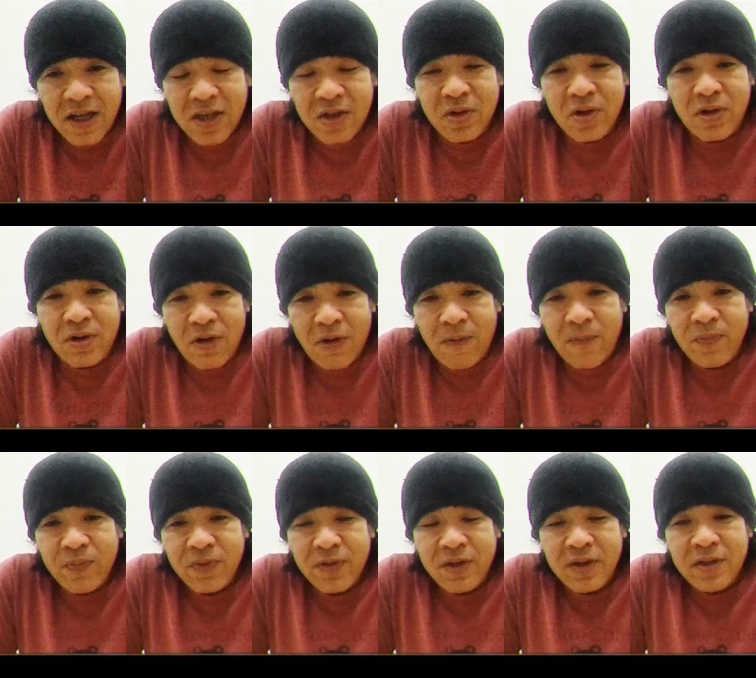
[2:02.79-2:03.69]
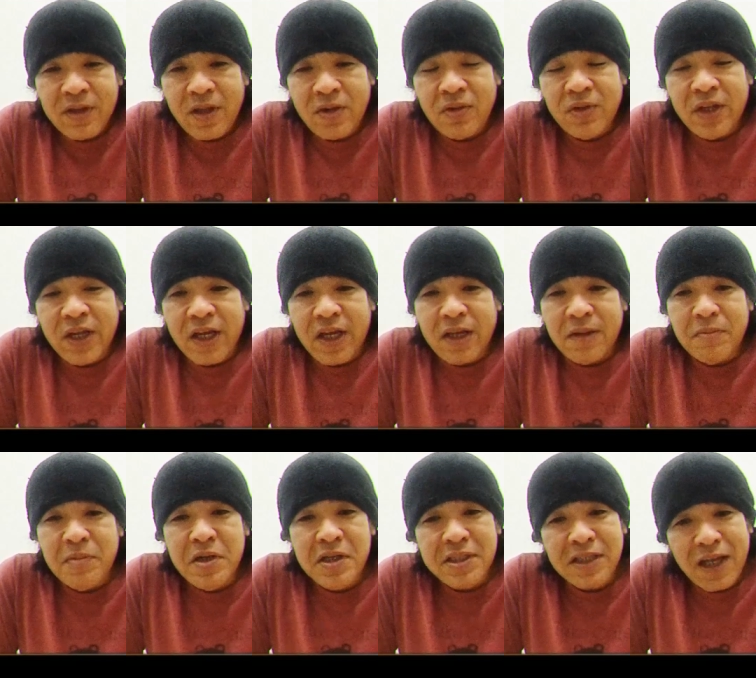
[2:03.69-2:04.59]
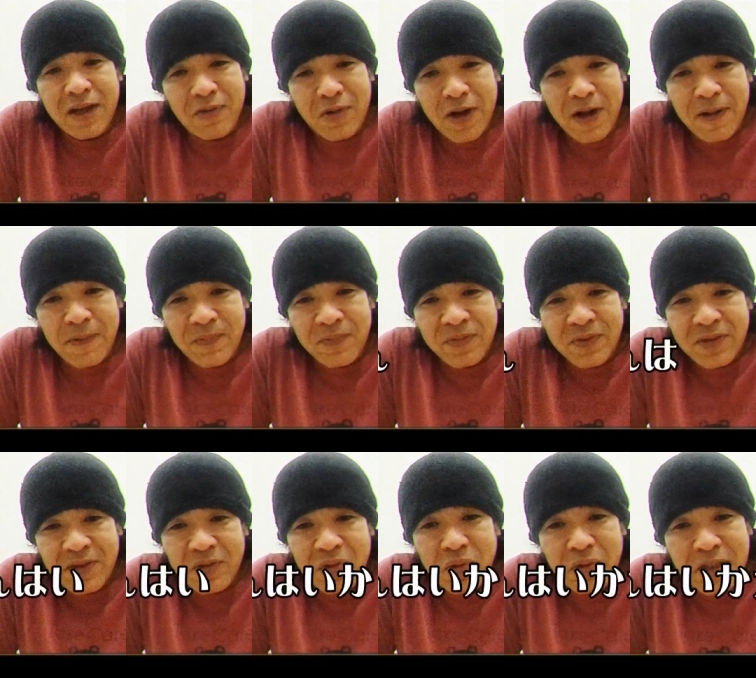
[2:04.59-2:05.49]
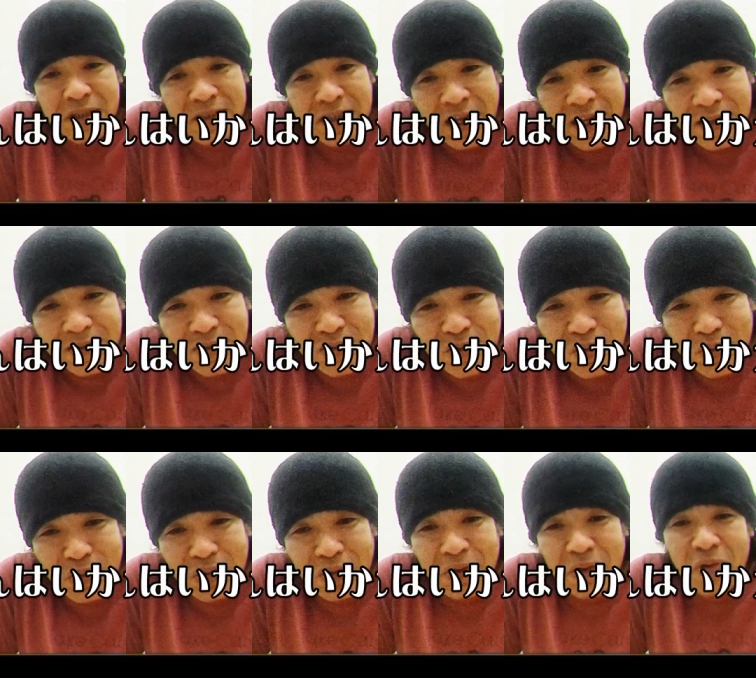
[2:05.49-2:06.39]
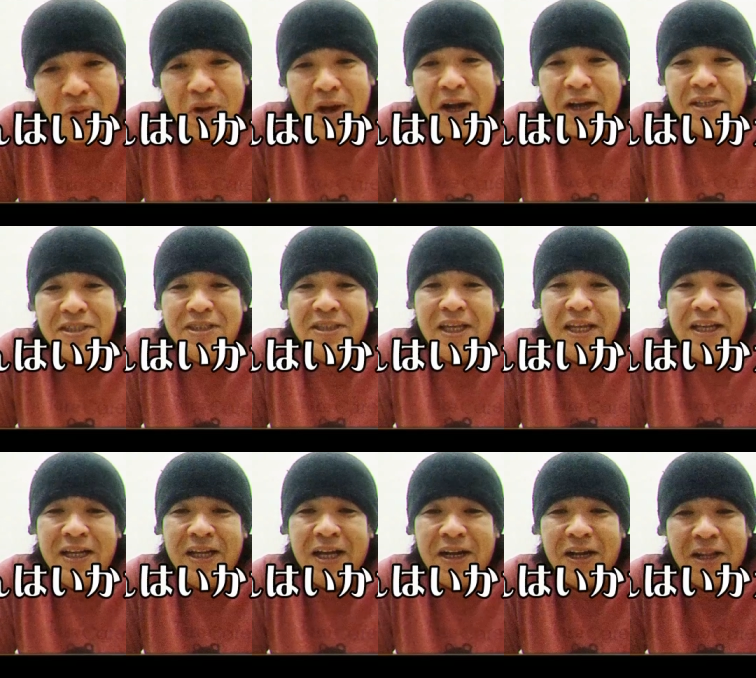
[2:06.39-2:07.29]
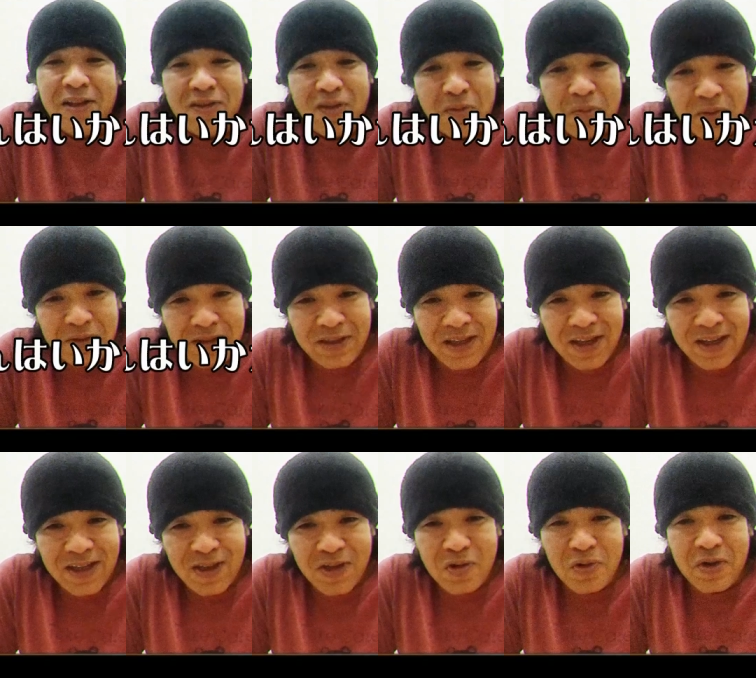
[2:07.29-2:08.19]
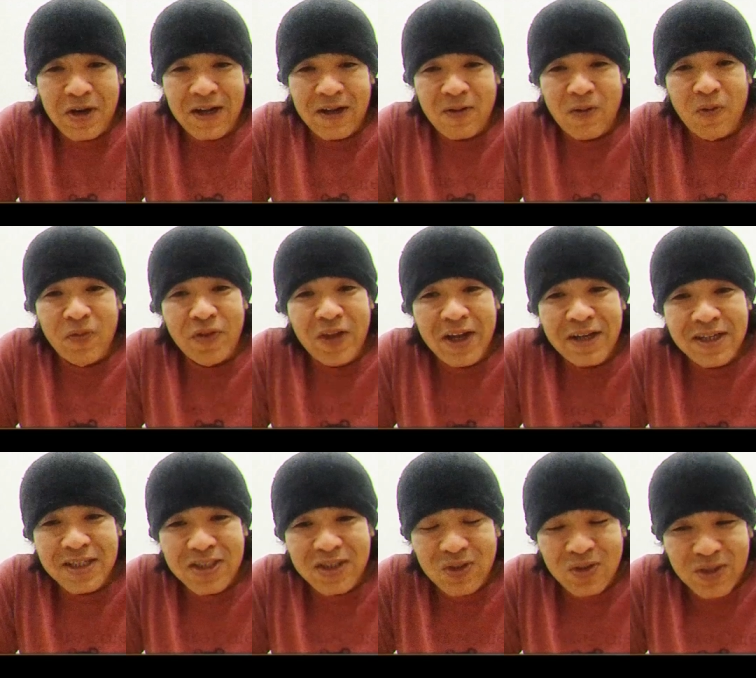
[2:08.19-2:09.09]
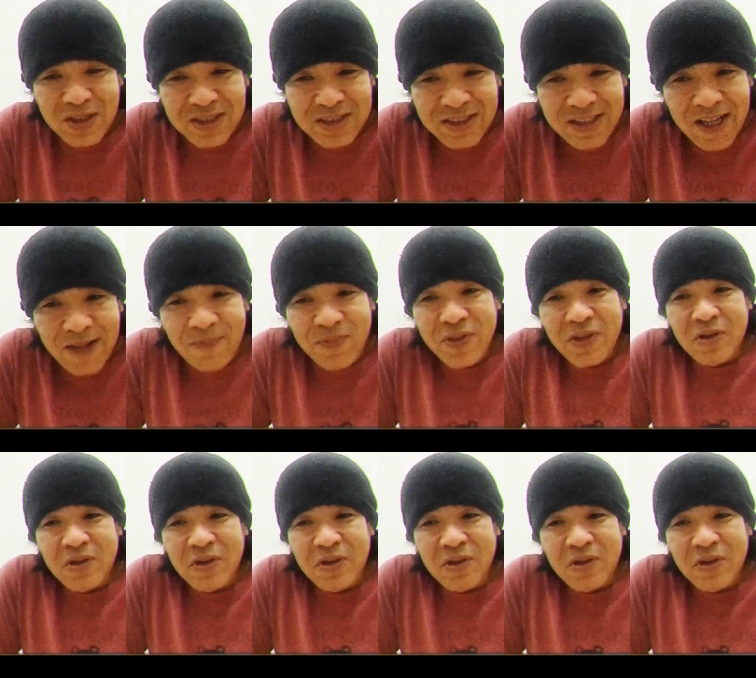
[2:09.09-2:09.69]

ろいろ。なので、皆さんは、どうですかっていうことでお伺いしたいかなと思って今日はこんな話をですね、